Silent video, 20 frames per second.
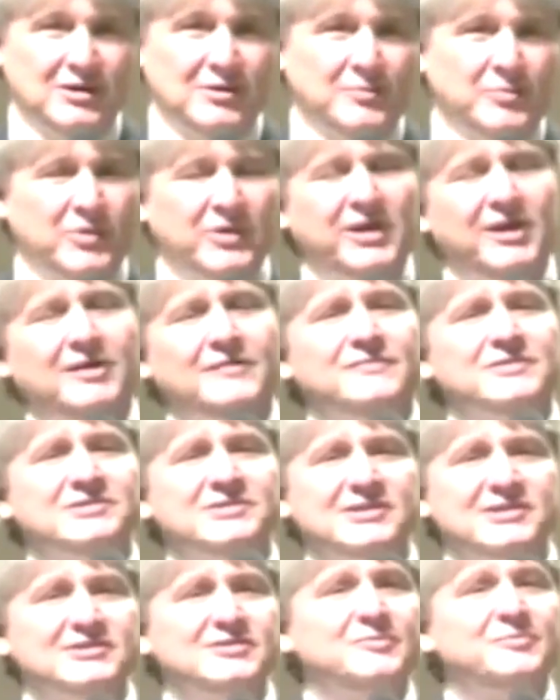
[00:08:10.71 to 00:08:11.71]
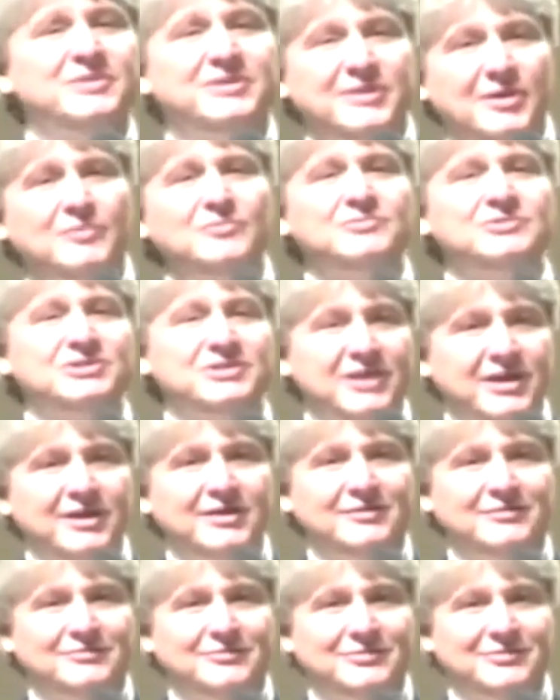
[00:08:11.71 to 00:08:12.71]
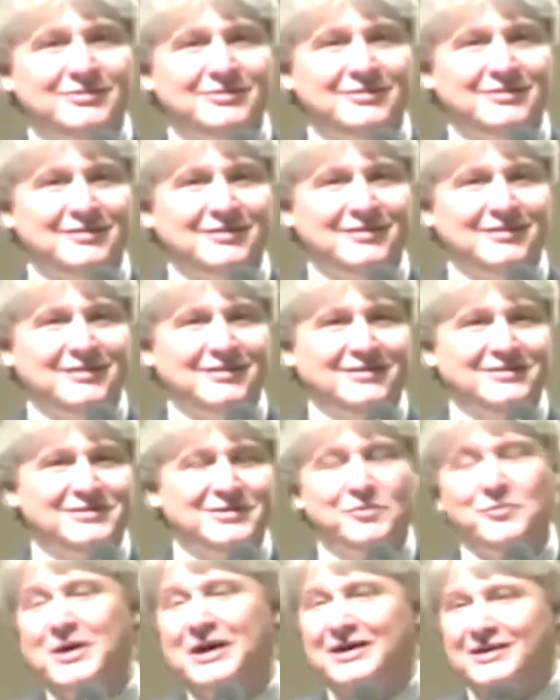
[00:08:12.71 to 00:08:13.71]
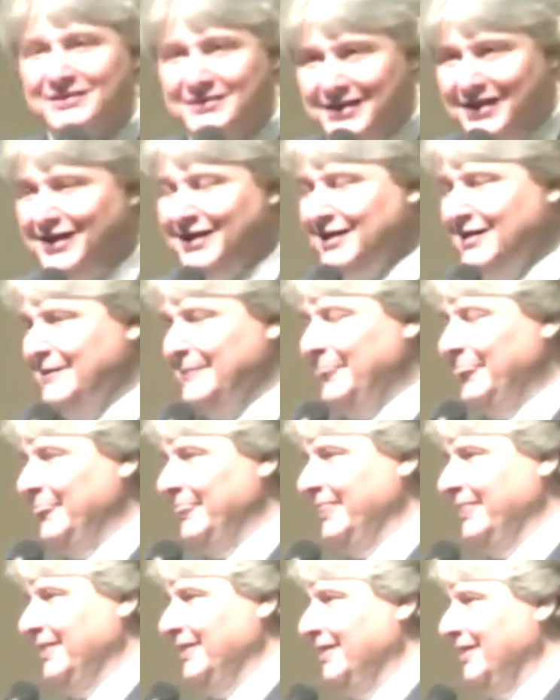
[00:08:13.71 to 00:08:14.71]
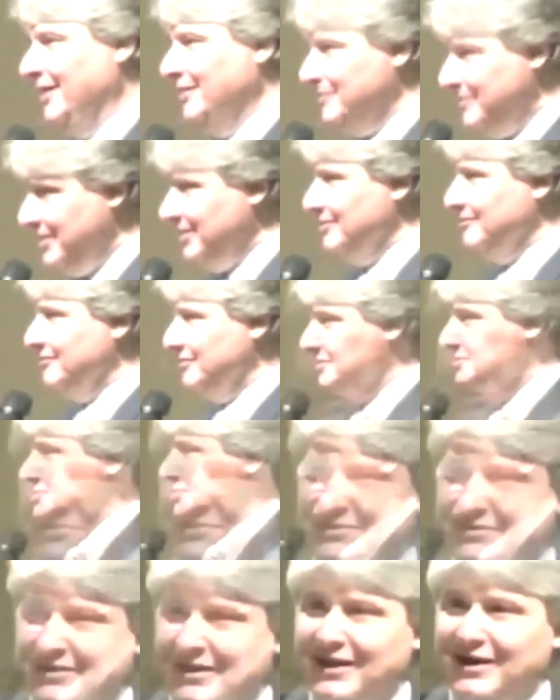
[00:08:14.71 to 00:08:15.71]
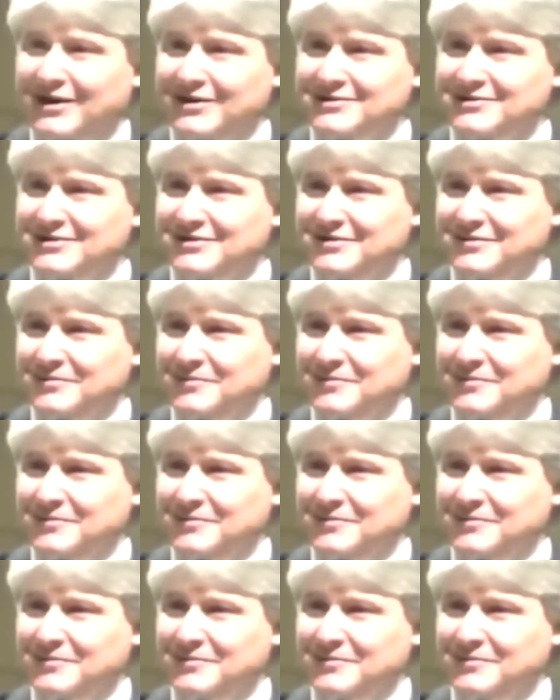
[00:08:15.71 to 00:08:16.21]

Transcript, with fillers: por que, é que vocês não me dão o direito de guardar a minha virgindade